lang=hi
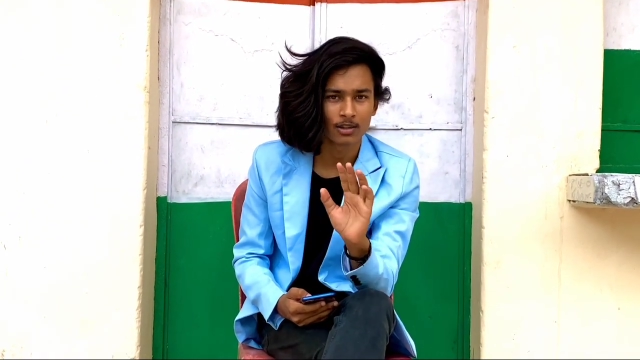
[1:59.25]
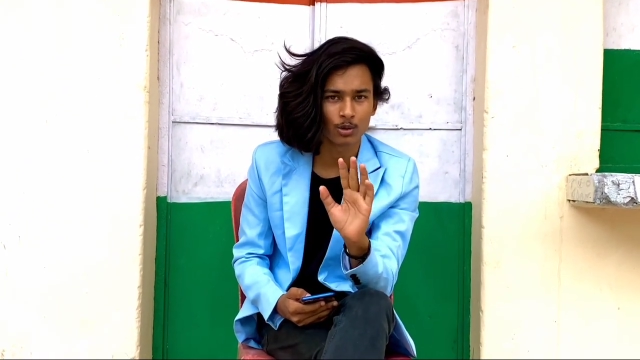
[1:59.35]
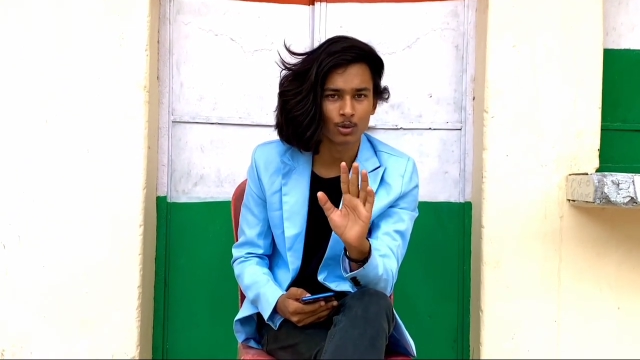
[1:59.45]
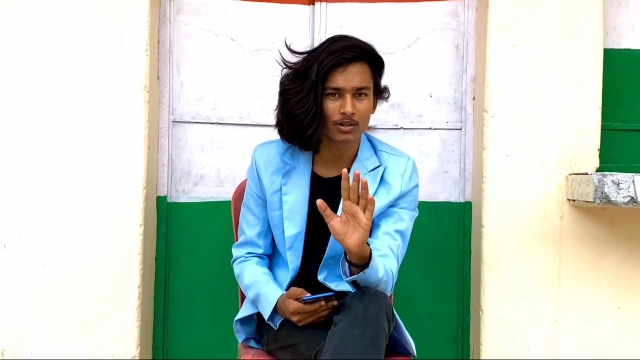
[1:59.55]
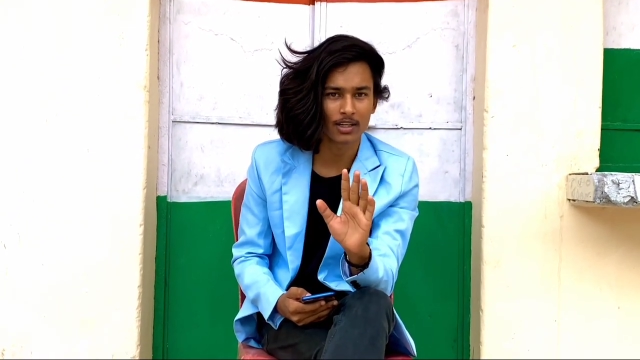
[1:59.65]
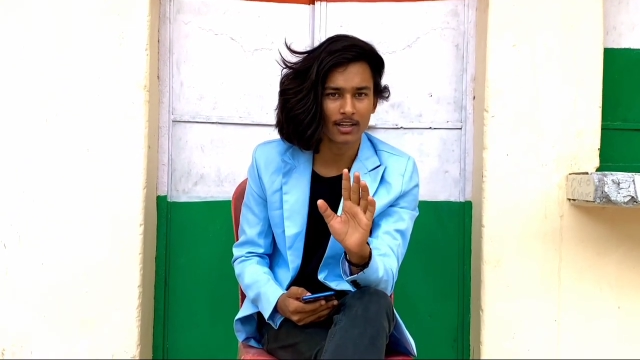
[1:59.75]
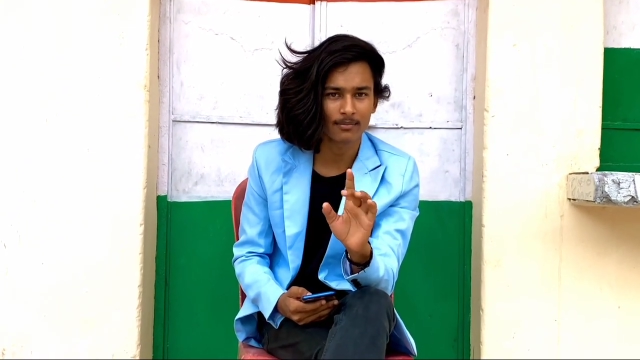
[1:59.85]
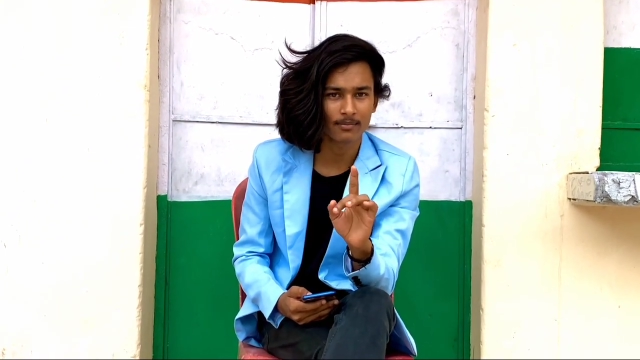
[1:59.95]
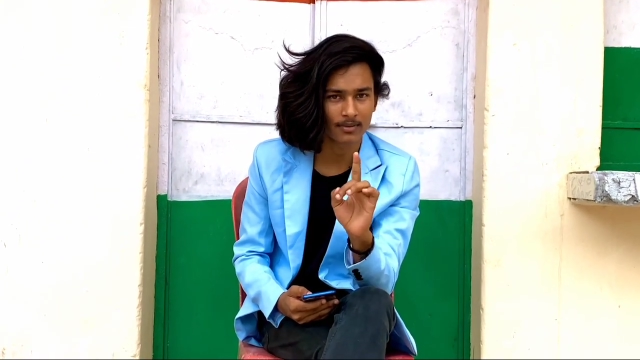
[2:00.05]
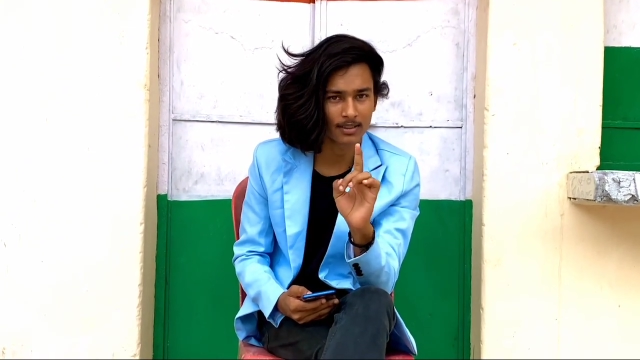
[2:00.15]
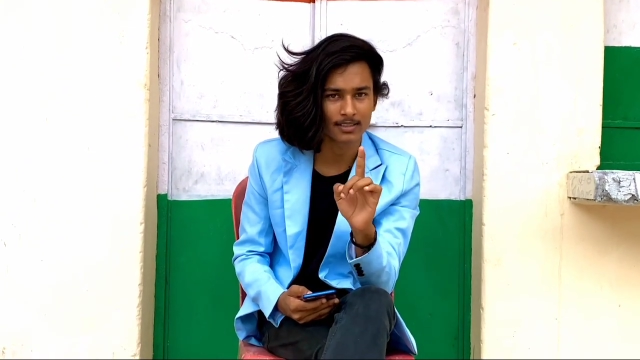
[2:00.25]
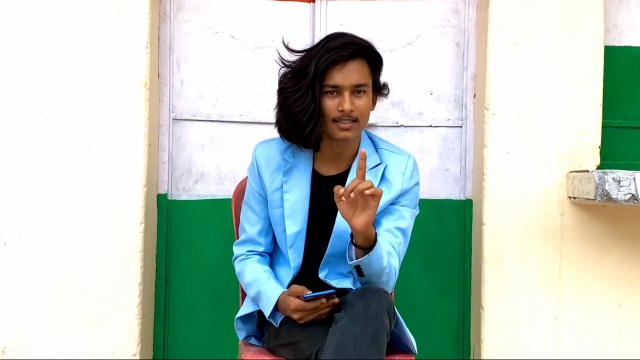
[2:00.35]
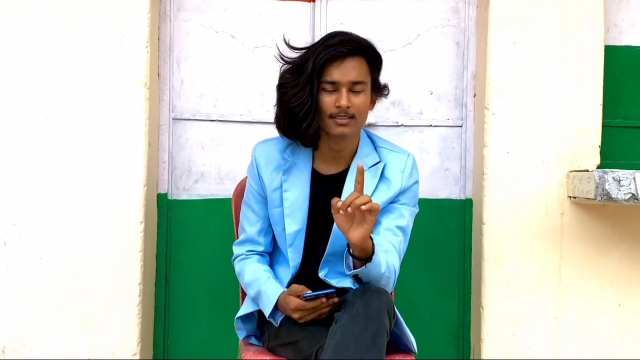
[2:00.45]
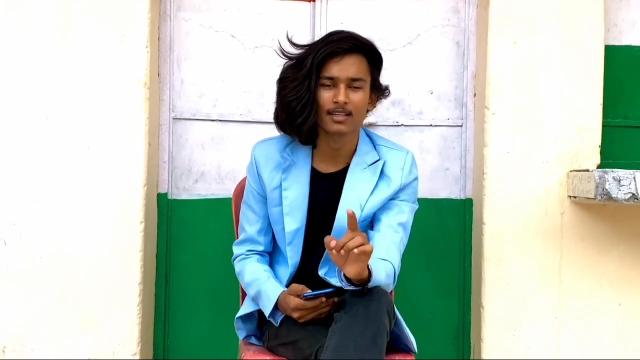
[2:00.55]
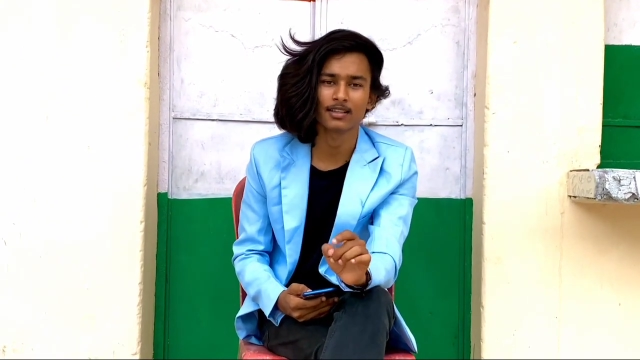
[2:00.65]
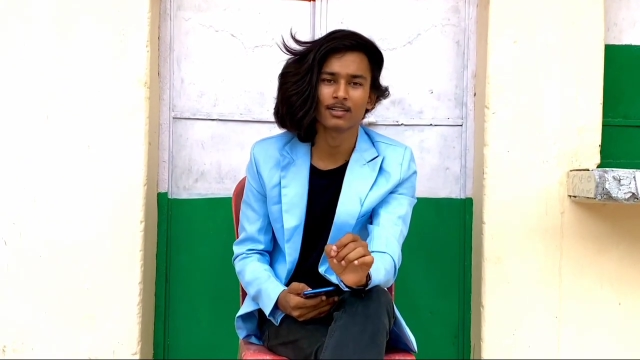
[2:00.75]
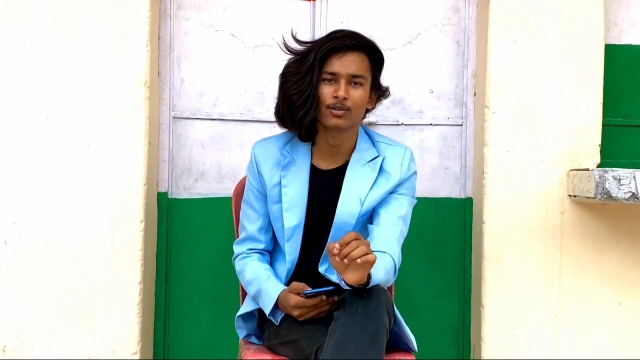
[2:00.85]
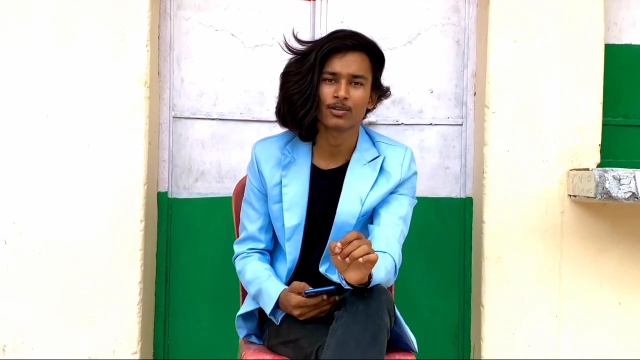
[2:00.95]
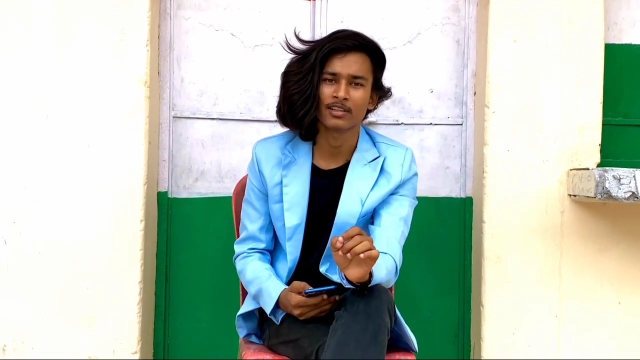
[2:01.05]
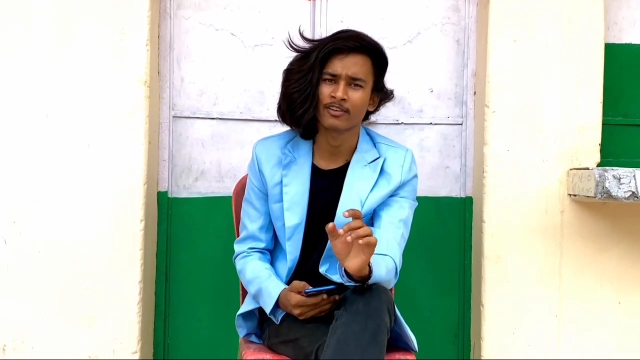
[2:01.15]
तो उतना टाइम किसी के साथ रहो
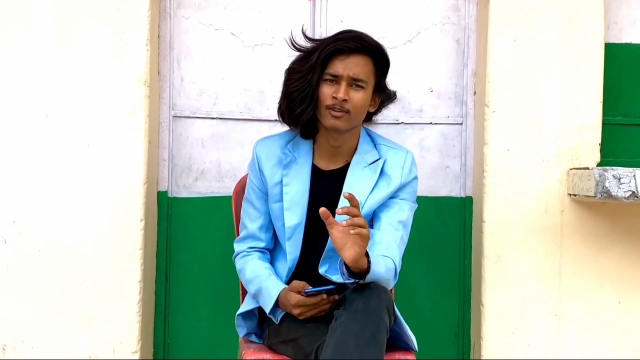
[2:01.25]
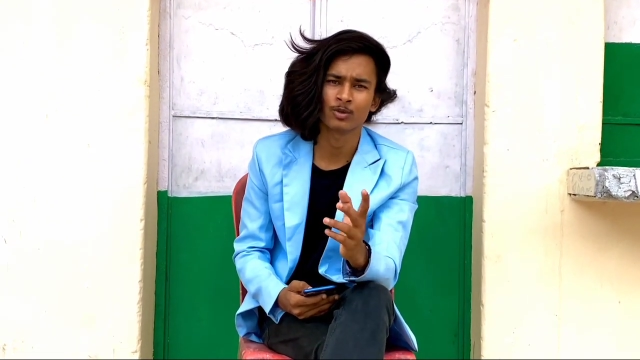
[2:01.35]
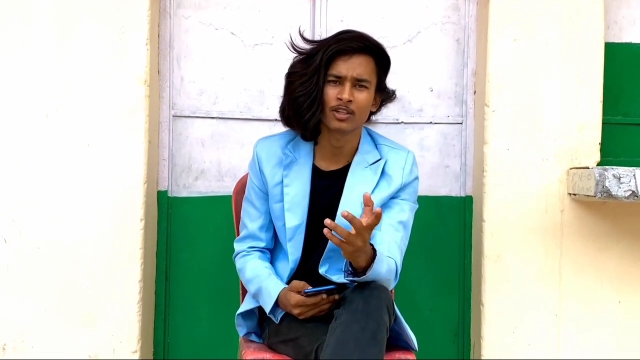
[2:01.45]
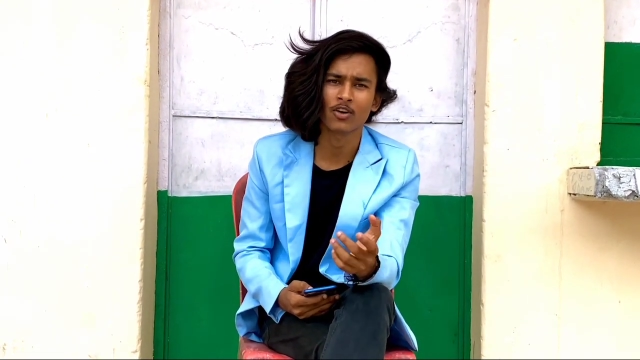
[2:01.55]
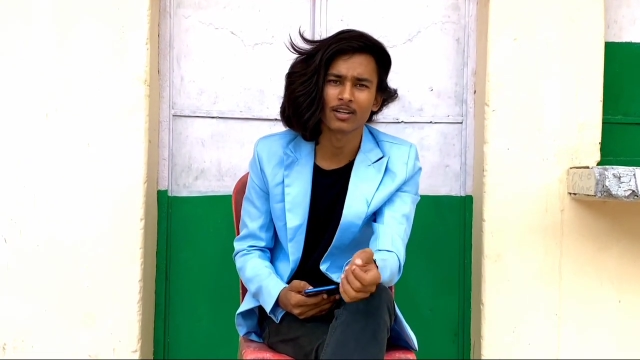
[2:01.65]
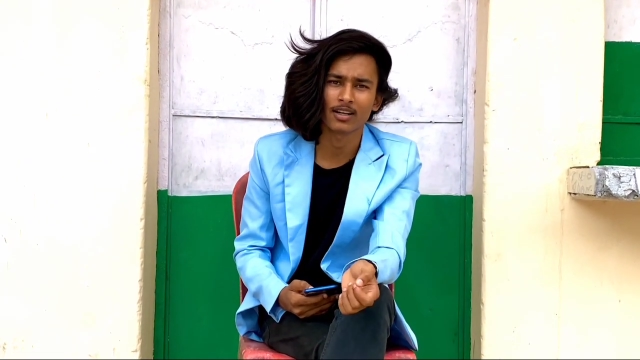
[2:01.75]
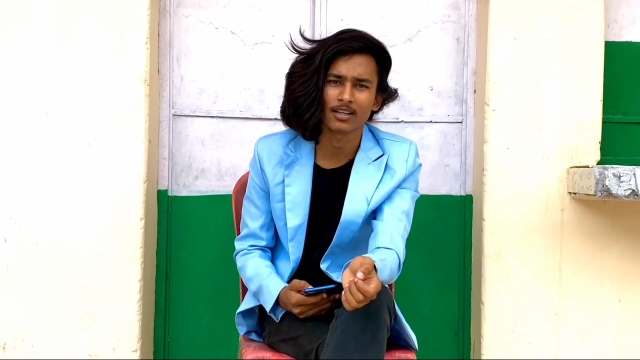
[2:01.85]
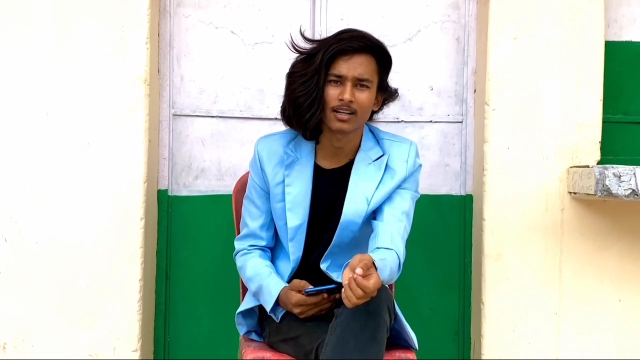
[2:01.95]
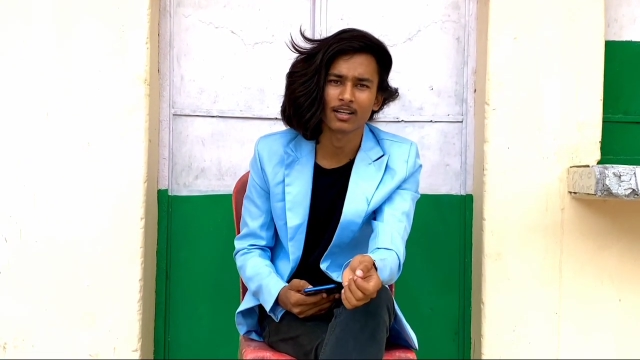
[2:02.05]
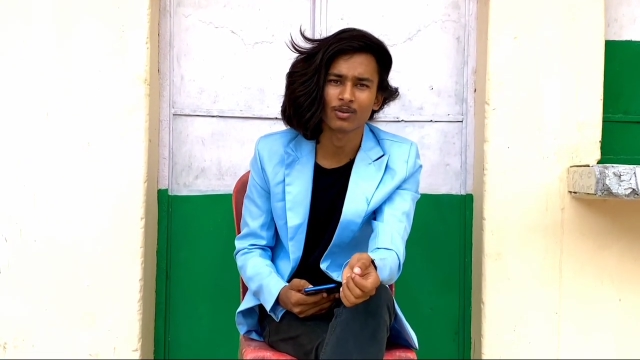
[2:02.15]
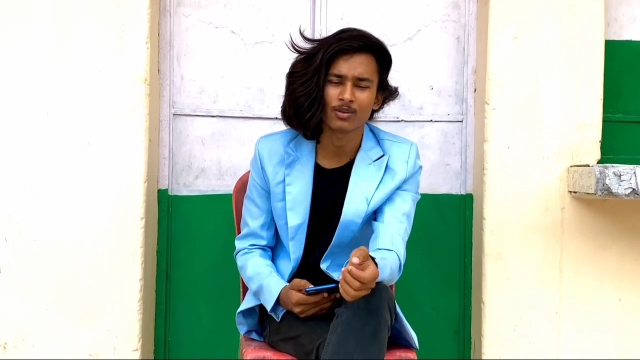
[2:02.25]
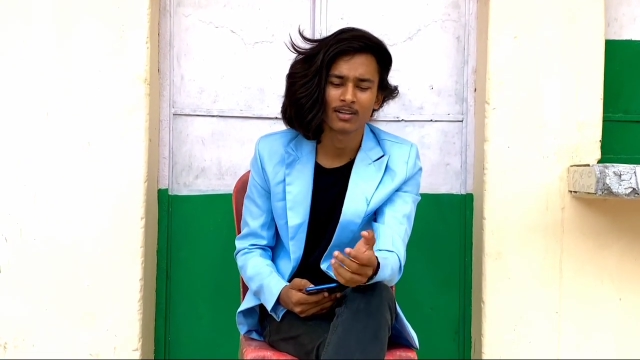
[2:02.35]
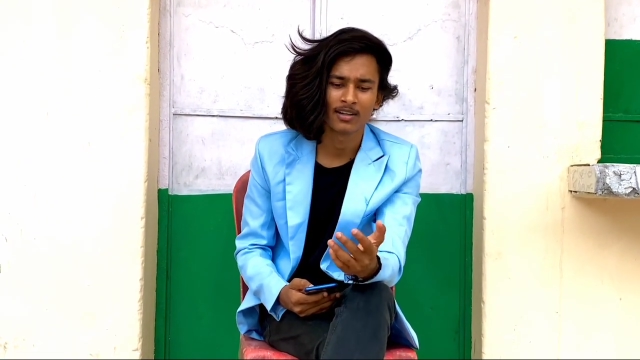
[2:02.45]
या फिर मुझे कॉल कर लिया करो